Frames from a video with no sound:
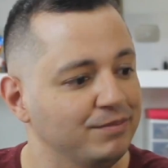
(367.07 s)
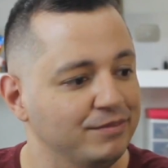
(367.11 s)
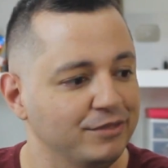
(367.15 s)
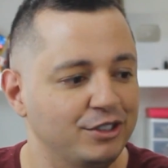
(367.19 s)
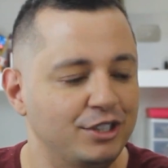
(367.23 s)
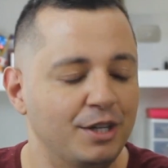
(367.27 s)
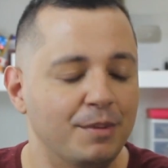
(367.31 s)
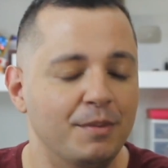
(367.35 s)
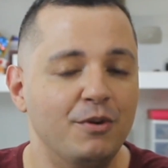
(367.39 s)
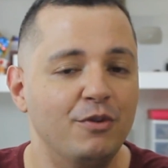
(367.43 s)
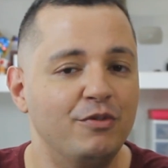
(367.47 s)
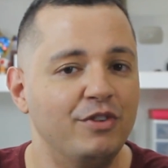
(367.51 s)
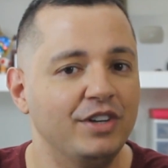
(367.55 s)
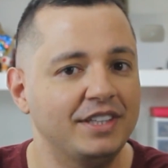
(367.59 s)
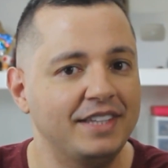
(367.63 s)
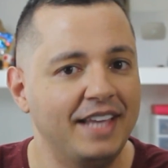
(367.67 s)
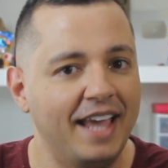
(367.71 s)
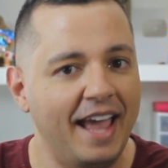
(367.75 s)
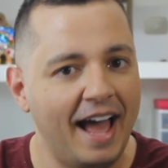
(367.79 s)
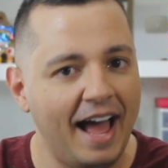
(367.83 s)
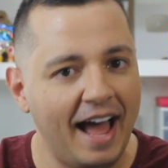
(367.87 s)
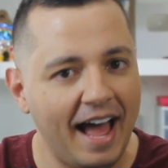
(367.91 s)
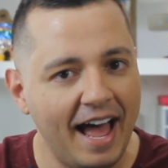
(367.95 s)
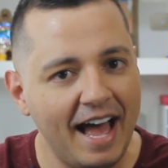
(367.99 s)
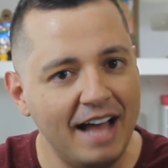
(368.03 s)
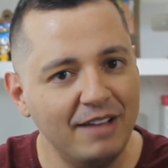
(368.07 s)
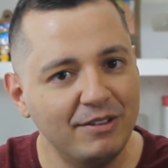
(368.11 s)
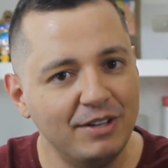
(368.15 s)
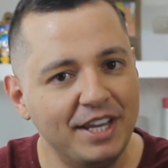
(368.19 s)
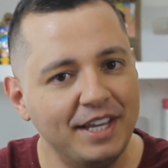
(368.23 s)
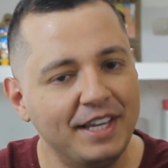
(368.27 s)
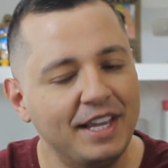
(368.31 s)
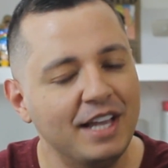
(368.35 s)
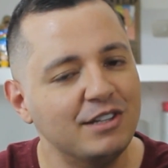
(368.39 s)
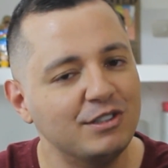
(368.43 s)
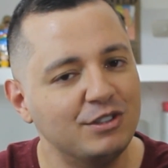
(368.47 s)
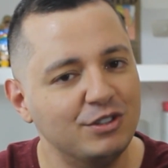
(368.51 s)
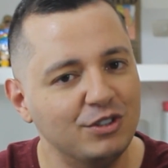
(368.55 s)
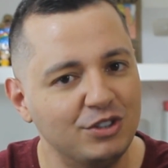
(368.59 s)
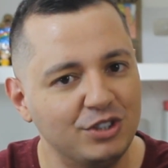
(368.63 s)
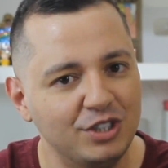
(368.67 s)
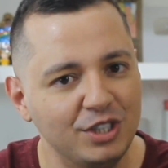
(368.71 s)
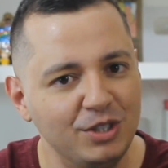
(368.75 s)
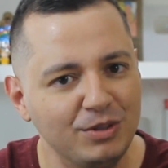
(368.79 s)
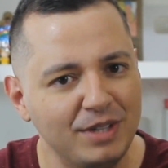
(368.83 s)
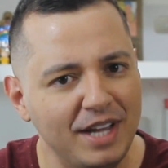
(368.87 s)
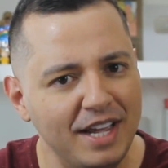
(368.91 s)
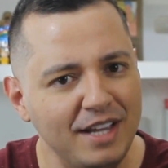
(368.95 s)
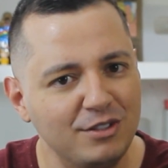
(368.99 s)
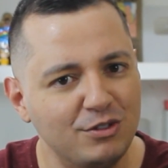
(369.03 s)
Chamou o VT errado aí quem
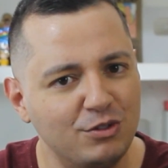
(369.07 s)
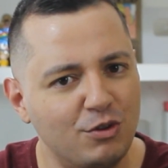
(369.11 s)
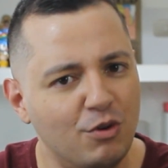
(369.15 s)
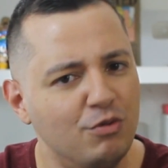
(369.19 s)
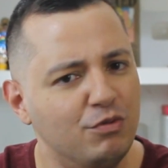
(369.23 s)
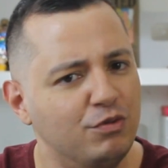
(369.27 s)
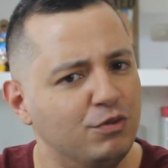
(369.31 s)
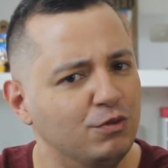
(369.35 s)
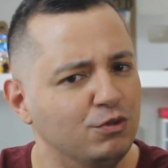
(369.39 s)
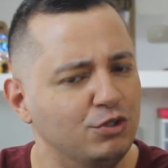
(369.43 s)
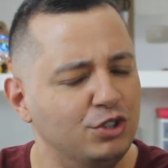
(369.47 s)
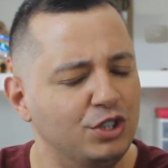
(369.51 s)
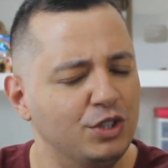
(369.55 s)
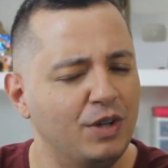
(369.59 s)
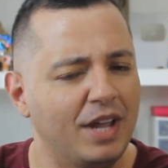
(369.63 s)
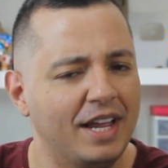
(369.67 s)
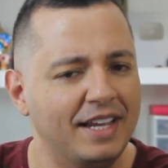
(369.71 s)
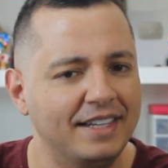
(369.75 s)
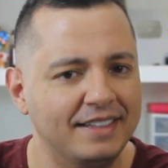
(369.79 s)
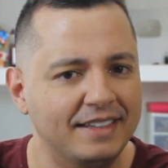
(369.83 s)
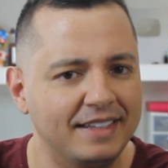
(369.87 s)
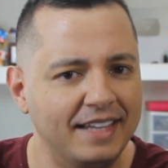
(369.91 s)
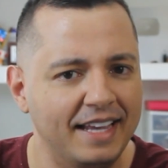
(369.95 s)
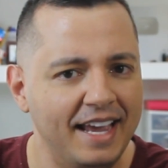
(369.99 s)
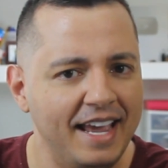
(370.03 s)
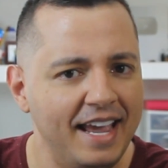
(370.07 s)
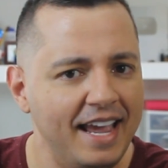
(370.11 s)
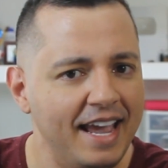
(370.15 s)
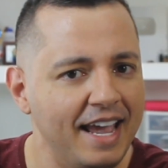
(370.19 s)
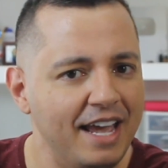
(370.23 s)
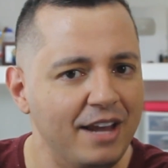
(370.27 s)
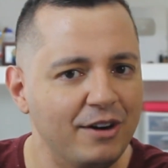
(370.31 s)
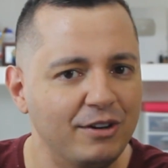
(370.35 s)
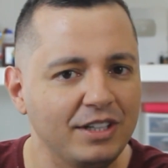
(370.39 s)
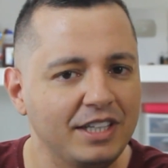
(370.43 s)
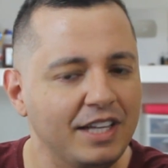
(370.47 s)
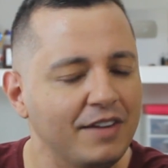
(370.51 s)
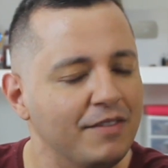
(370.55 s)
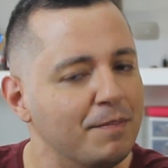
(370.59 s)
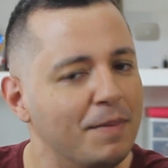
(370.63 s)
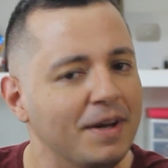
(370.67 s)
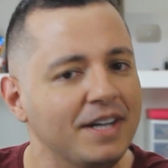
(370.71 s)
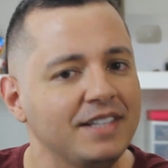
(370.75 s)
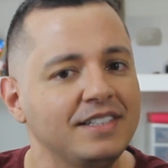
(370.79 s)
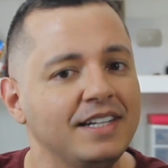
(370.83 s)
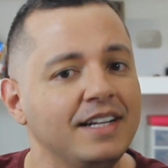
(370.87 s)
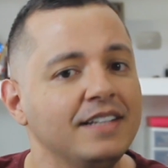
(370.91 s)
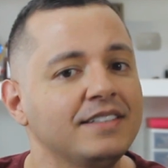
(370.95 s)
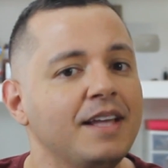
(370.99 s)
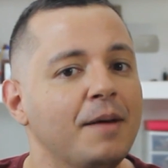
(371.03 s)
assistiu, né? Se confundiu lá inteiro, tá
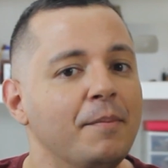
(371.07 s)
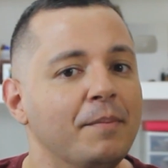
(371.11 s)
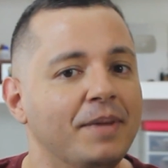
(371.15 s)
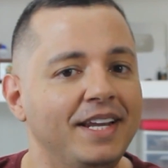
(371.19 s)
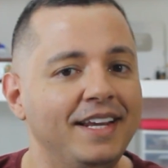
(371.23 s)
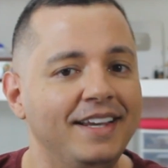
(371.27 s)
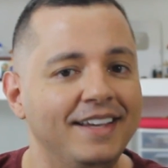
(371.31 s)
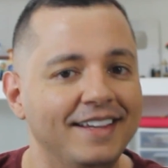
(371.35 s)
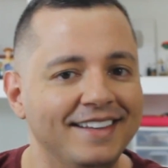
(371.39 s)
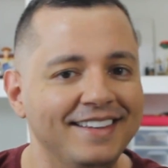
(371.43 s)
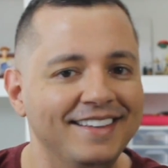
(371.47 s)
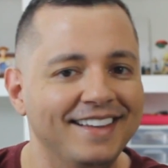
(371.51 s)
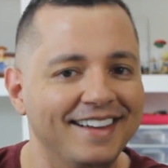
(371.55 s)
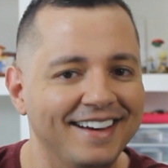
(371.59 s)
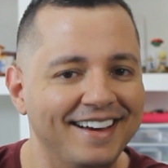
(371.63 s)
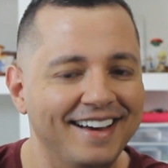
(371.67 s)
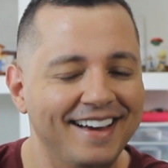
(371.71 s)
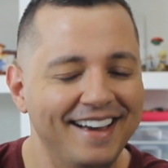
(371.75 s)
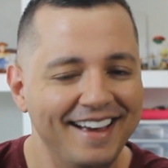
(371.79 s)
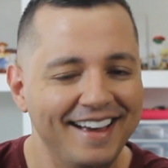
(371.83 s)
parecendo a Sabrina